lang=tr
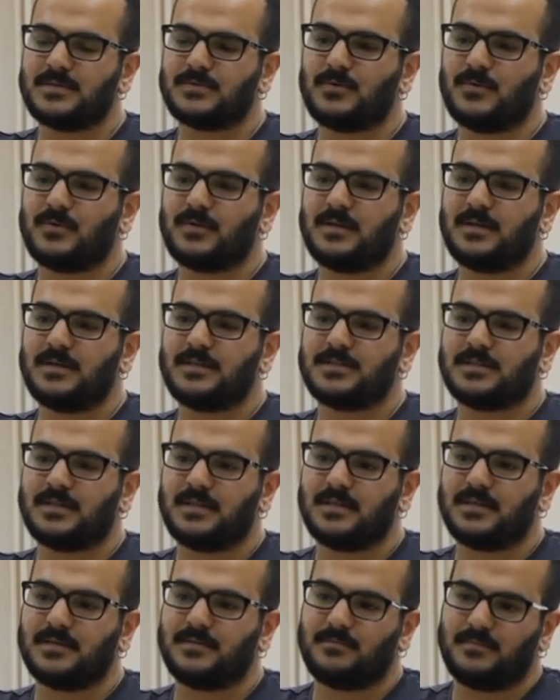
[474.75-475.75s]
sonra
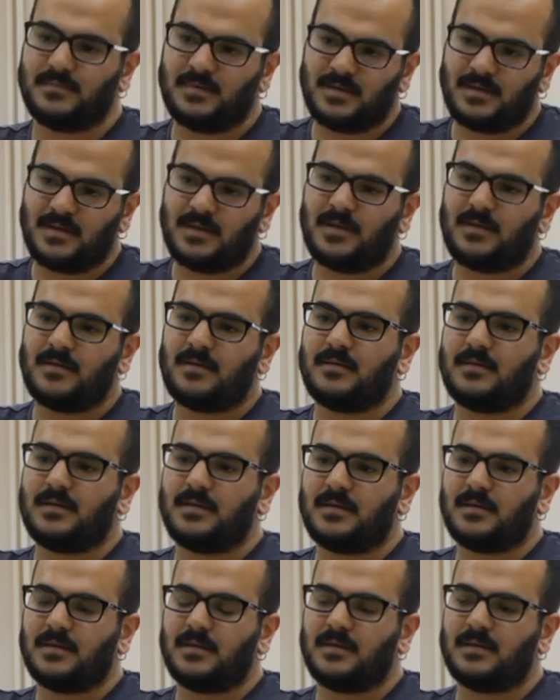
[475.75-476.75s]
işte
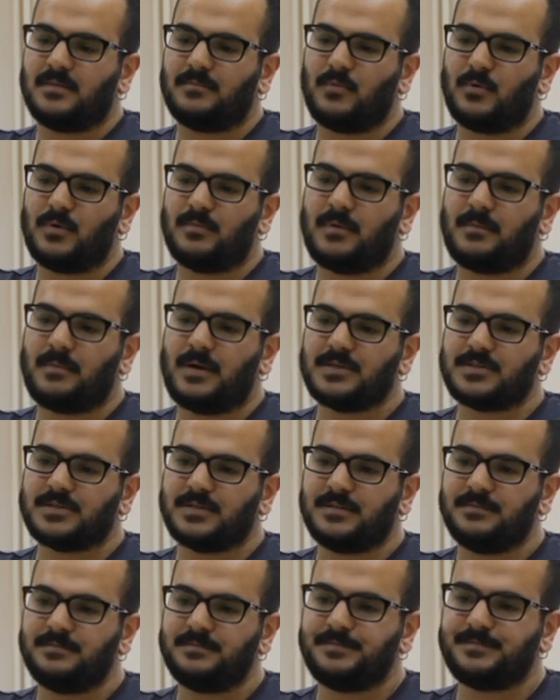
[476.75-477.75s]
bölüme
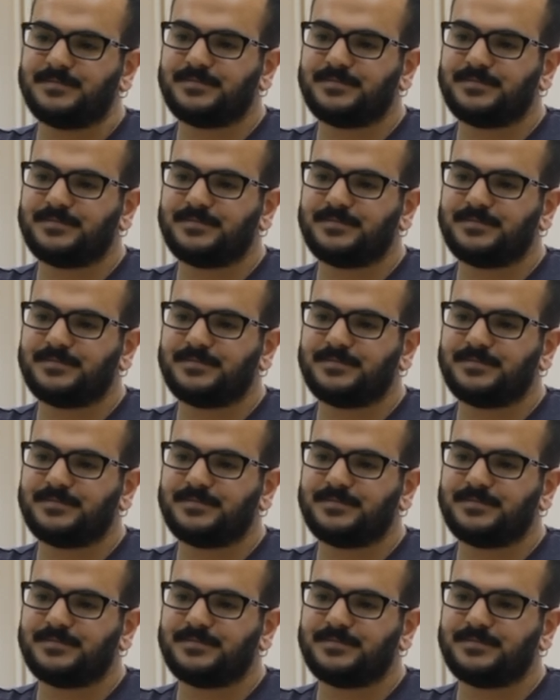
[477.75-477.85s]
başladım.